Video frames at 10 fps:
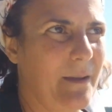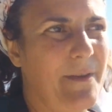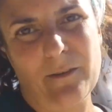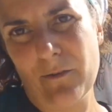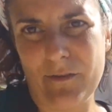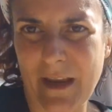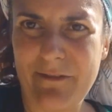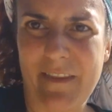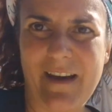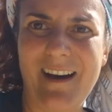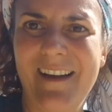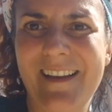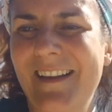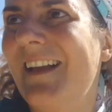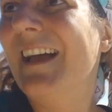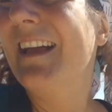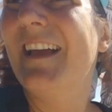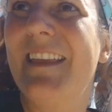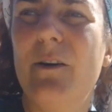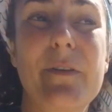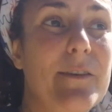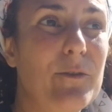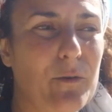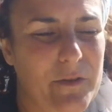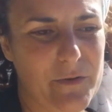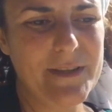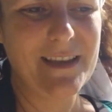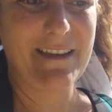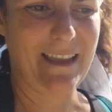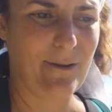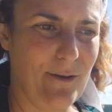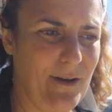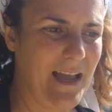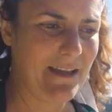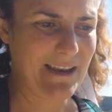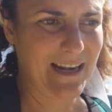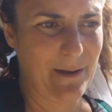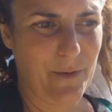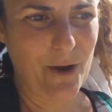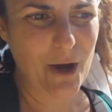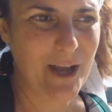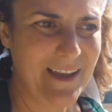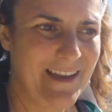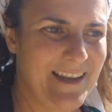ça, on y reviendra. Il y a aussi autre chose avec, euh, avec la peur,